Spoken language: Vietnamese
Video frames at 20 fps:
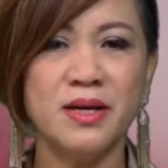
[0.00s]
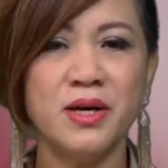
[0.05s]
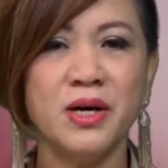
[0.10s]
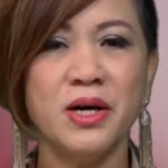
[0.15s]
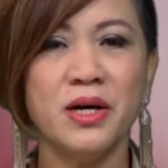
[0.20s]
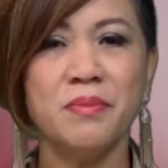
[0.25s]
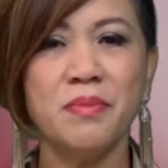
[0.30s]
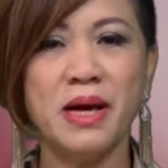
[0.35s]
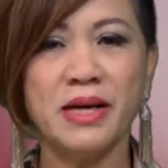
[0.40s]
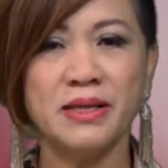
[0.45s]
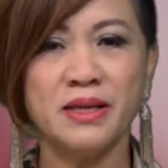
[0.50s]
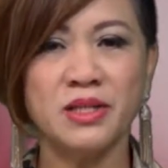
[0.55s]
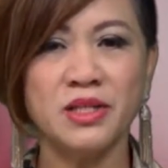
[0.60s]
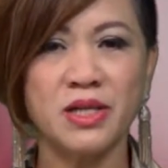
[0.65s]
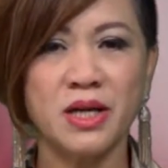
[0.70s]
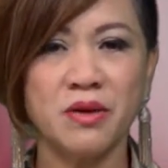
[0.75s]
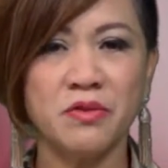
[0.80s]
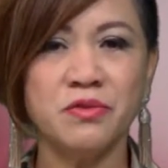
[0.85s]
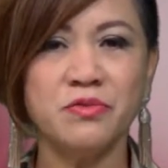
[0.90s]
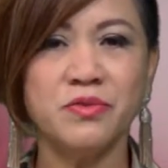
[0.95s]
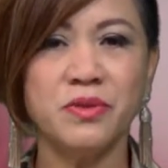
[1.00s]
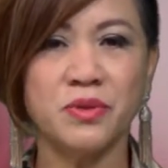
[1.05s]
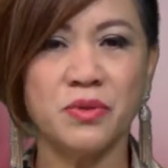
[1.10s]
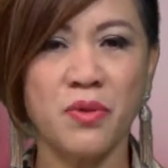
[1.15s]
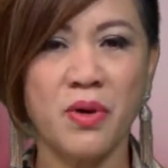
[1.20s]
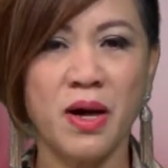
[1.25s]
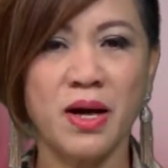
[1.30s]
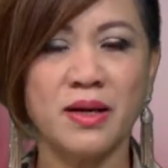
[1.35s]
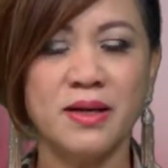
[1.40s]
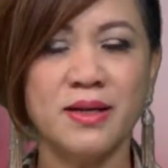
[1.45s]
hôm 2 tháng 6 vừa
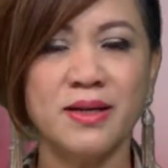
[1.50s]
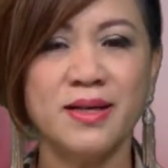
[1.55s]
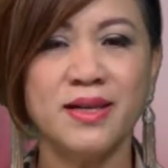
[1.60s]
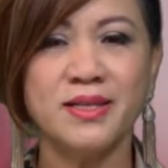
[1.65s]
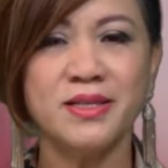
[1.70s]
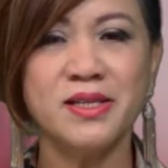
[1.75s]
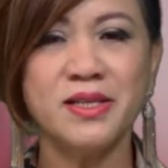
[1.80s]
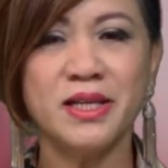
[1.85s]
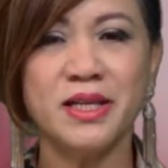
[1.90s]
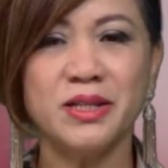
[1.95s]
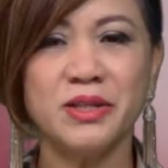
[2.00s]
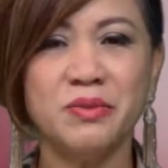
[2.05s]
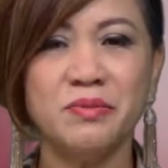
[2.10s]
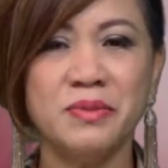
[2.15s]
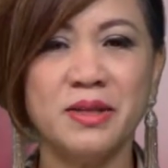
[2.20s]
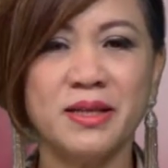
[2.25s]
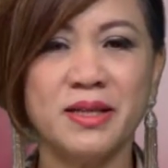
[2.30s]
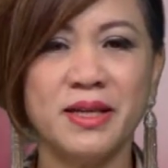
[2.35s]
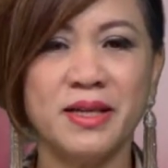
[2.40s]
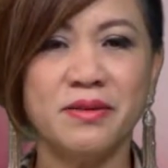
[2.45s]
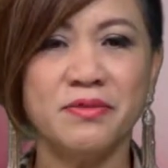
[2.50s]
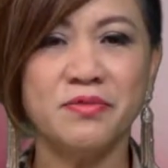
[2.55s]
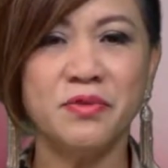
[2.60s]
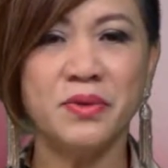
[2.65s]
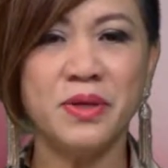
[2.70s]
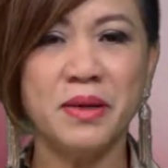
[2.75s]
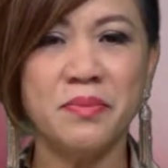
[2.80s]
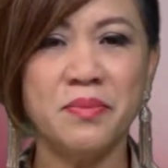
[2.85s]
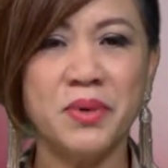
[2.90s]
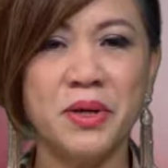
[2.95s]
qua, trước khi chúng thực hiện vụ
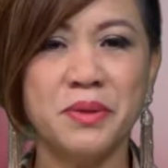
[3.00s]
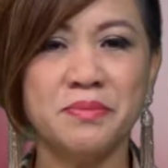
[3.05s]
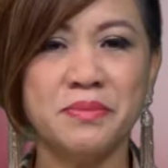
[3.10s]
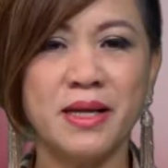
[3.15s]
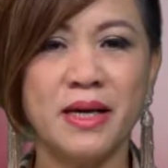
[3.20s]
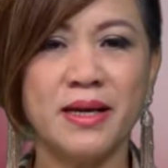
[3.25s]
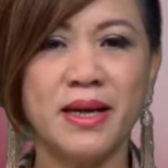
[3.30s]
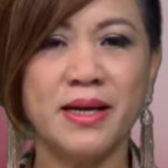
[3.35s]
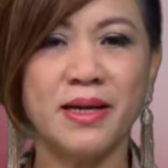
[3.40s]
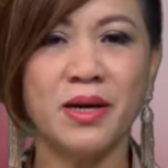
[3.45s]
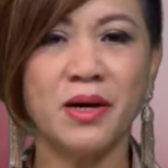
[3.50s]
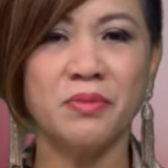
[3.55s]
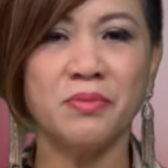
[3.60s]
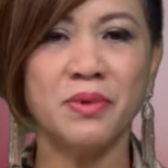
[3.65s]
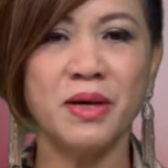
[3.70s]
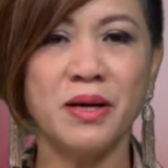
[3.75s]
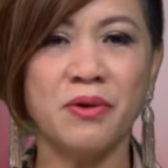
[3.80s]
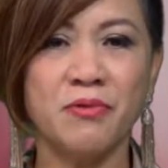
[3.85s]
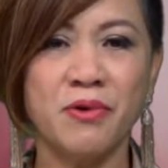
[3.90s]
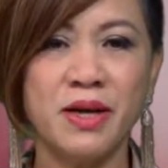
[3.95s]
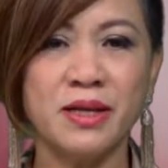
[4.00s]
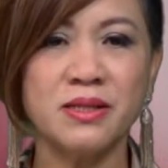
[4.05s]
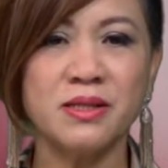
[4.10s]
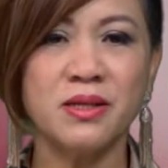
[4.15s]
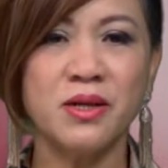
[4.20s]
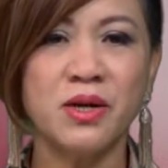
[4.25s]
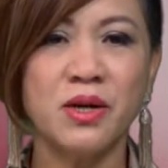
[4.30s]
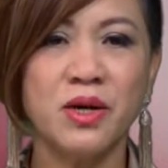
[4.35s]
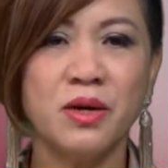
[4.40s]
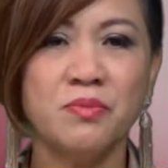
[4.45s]
đánh bom tại Đại học Aras
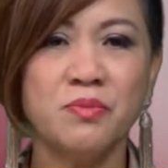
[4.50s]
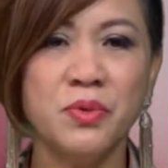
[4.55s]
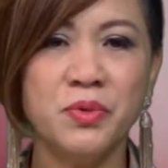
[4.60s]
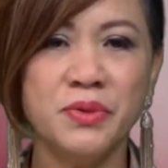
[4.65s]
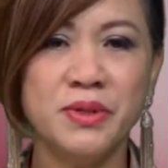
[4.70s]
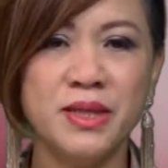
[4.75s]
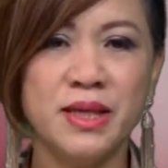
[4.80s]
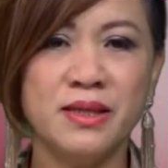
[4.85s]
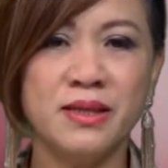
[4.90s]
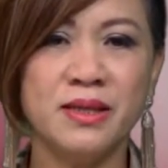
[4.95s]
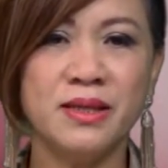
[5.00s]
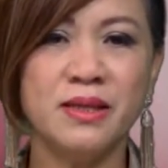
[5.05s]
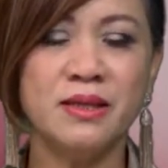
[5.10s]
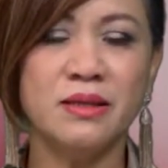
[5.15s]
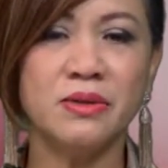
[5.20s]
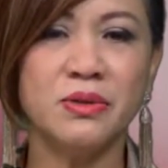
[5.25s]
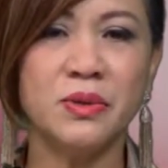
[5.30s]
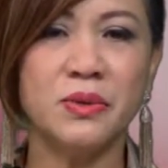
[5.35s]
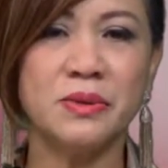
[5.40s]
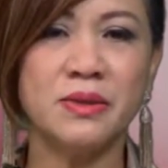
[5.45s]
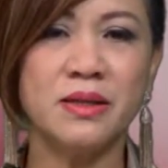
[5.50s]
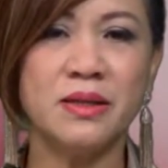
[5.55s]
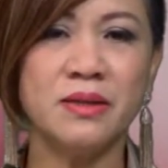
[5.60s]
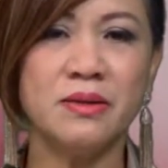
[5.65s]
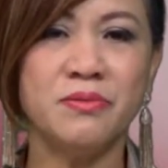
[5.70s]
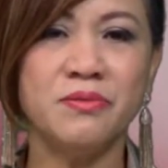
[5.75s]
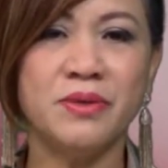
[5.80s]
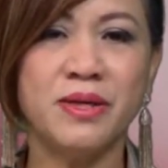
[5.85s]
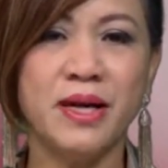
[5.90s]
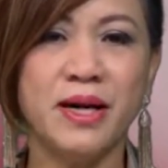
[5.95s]
Mujadi thuộc
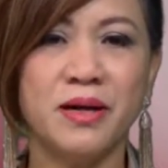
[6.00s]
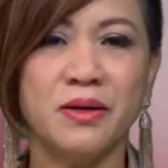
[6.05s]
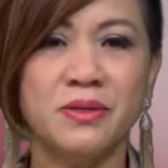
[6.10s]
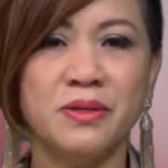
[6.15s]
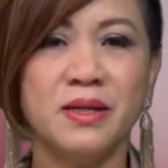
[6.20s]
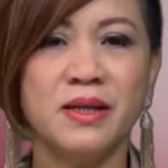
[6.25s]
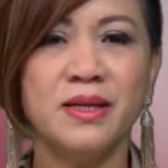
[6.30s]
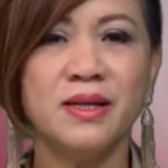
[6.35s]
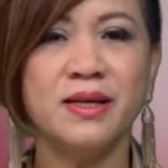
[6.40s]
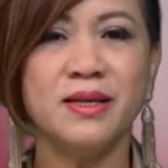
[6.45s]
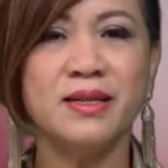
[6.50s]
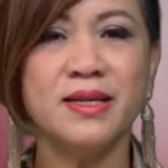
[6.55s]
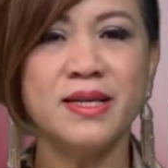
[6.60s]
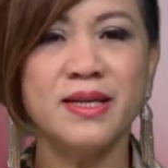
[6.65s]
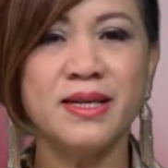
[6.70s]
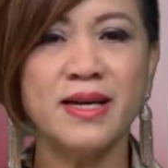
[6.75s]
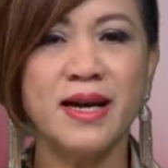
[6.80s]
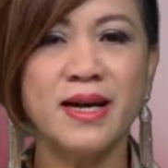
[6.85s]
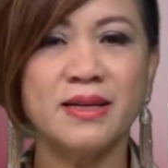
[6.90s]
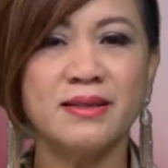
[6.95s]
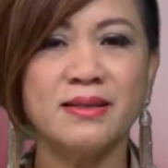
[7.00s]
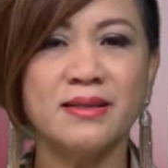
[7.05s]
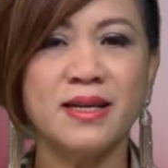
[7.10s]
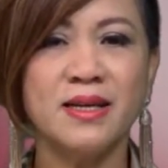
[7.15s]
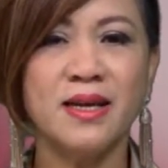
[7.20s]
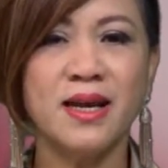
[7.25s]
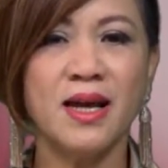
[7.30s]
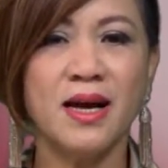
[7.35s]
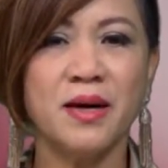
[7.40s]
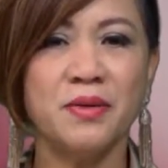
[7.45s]
tỉnh Riau. Nghi can tên là